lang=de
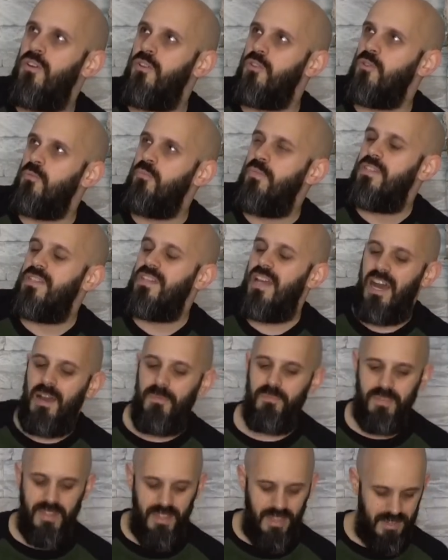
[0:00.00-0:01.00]
so ein bisschen
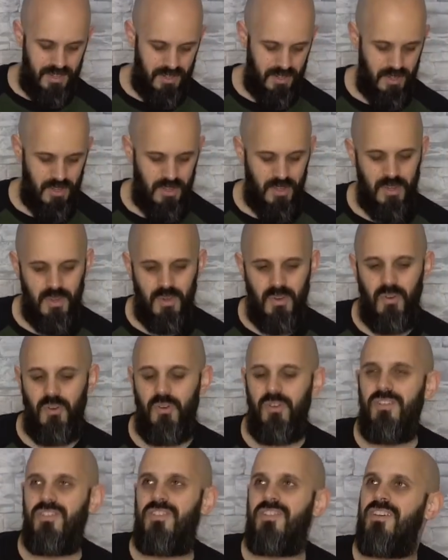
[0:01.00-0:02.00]
abgeht
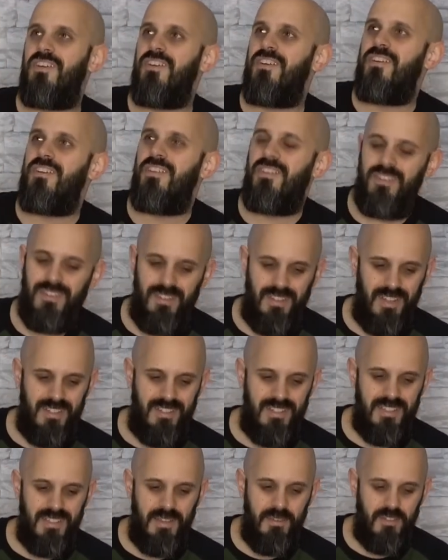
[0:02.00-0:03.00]
und äh,
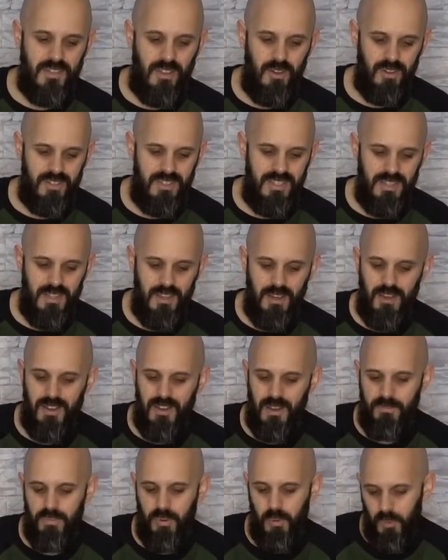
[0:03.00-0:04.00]
das ist nämlich auch die äh,
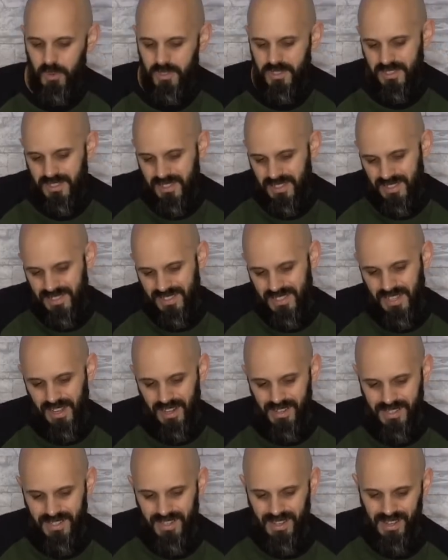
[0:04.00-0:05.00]
äh, Pose, die sie
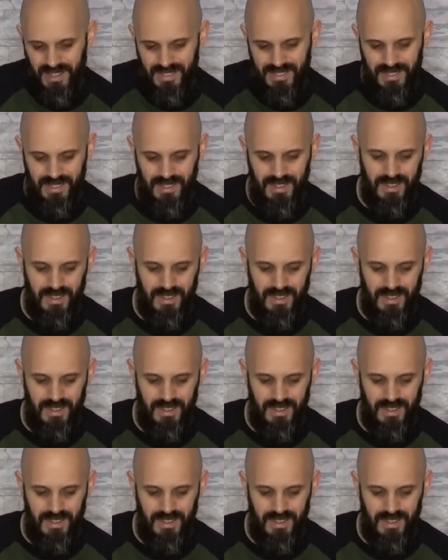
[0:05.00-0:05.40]
halt hier hat.